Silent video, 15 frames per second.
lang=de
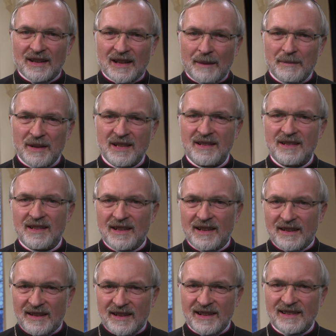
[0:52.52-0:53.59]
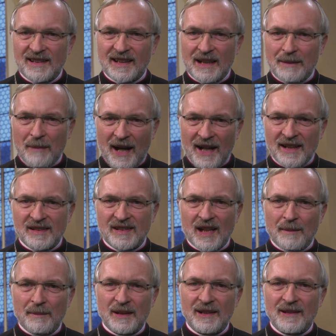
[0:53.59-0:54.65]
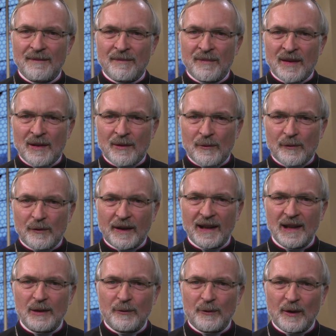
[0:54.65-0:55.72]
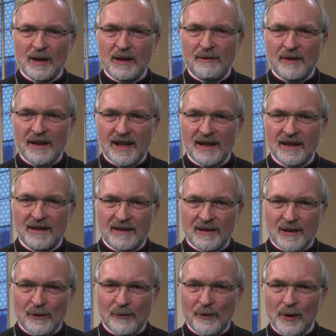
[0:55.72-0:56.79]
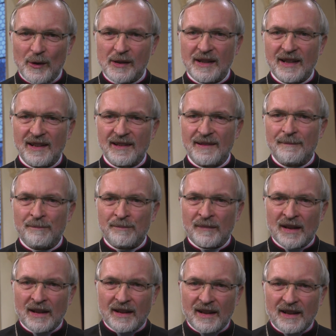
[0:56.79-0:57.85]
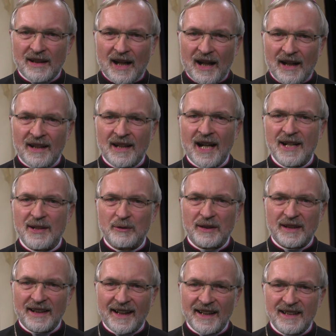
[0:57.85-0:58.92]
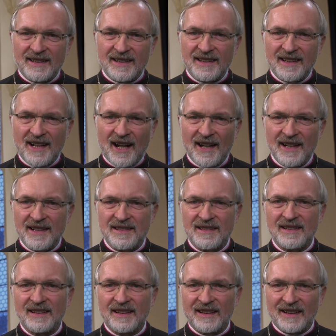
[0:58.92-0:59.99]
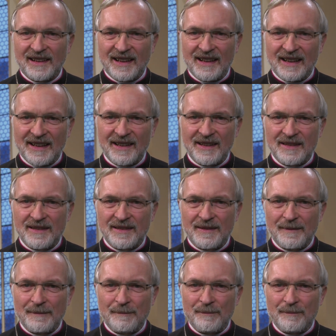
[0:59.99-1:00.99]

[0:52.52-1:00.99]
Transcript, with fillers: damit dieser gemeinsame, friedvolle Weg der Völker in Einheit und Gerechtigkeit gelingt.